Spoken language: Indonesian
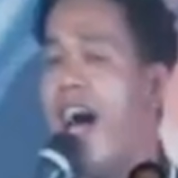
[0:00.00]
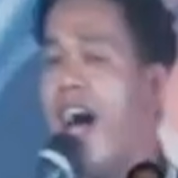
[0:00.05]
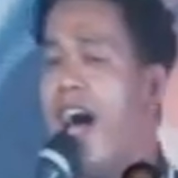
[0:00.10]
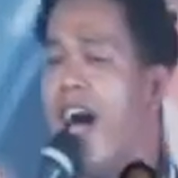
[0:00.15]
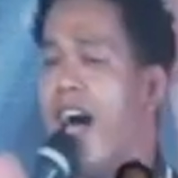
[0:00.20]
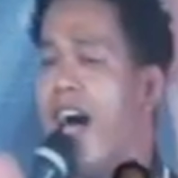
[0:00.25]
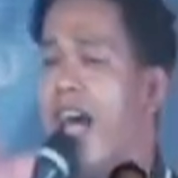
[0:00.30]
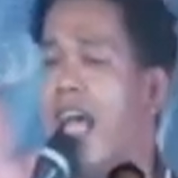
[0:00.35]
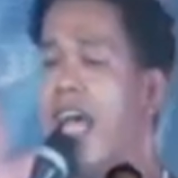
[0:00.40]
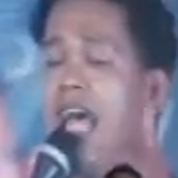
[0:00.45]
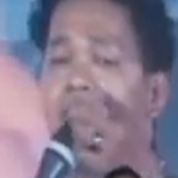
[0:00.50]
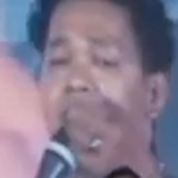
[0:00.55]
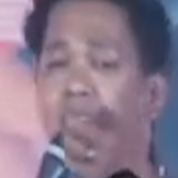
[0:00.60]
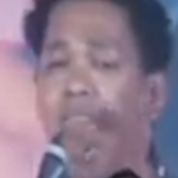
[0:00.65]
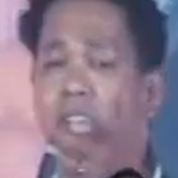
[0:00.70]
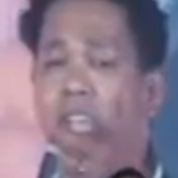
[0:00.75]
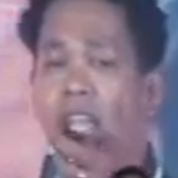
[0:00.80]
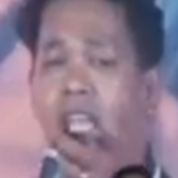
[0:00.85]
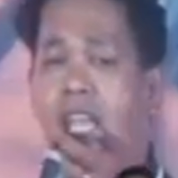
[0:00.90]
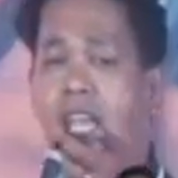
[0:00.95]
oleh
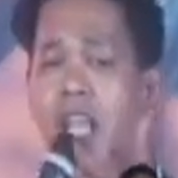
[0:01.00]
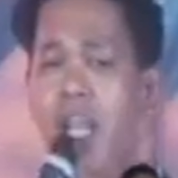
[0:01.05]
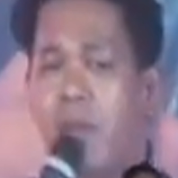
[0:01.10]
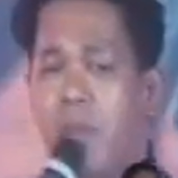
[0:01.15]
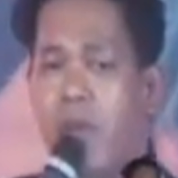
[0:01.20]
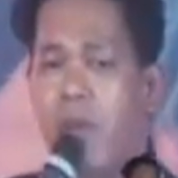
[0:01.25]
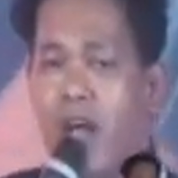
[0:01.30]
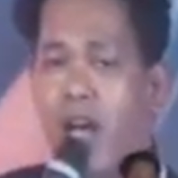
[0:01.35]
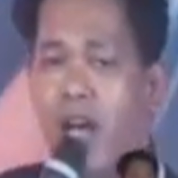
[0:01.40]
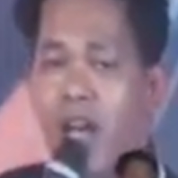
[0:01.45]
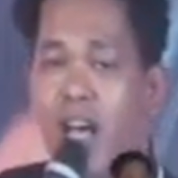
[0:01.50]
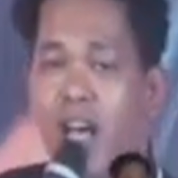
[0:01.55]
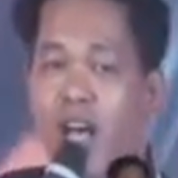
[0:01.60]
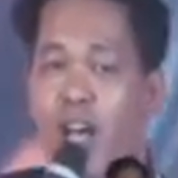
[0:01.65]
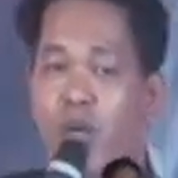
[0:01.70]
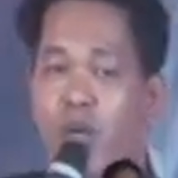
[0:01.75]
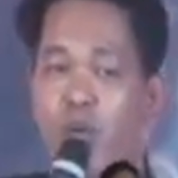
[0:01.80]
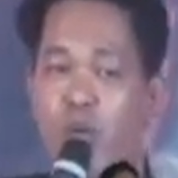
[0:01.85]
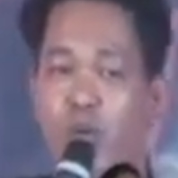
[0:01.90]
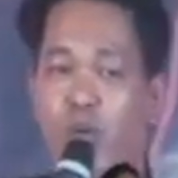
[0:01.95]
Agus Hafi dari X
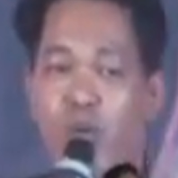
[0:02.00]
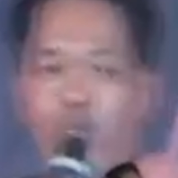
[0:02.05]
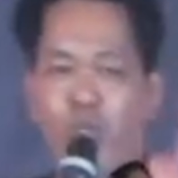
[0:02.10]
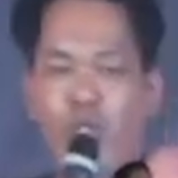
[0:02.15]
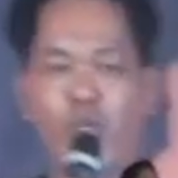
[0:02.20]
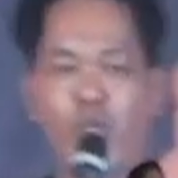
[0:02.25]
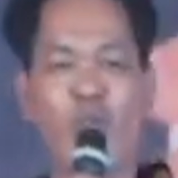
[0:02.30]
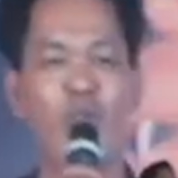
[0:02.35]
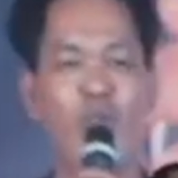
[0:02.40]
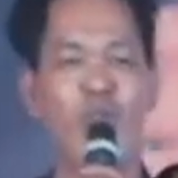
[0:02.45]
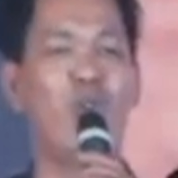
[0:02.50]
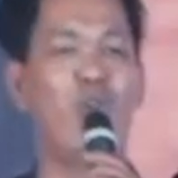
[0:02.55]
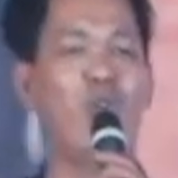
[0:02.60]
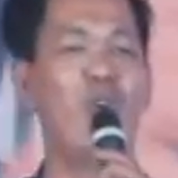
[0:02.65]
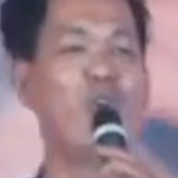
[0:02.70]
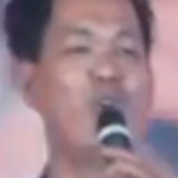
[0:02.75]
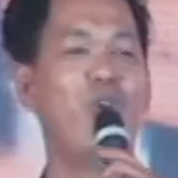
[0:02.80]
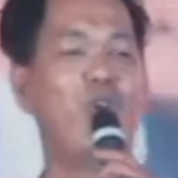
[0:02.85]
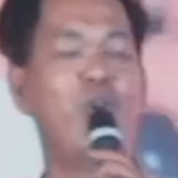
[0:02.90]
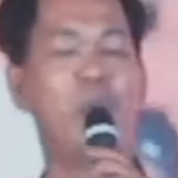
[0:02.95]
Indonesia
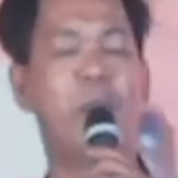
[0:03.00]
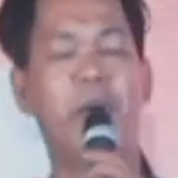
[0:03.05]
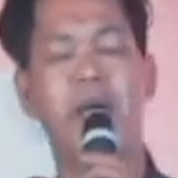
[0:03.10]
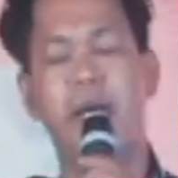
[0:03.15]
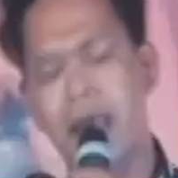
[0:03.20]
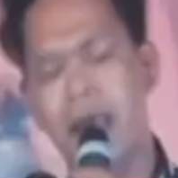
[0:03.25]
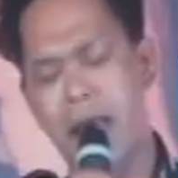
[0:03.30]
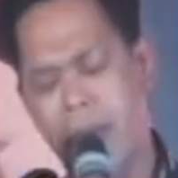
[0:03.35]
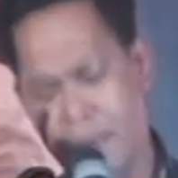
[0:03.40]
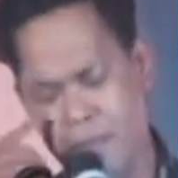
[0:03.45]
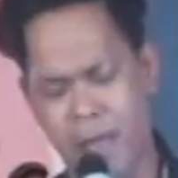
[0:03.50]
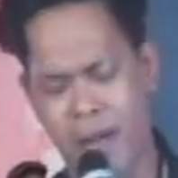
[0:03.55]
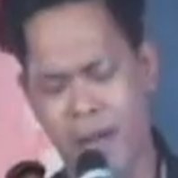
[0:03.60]
tahun 2013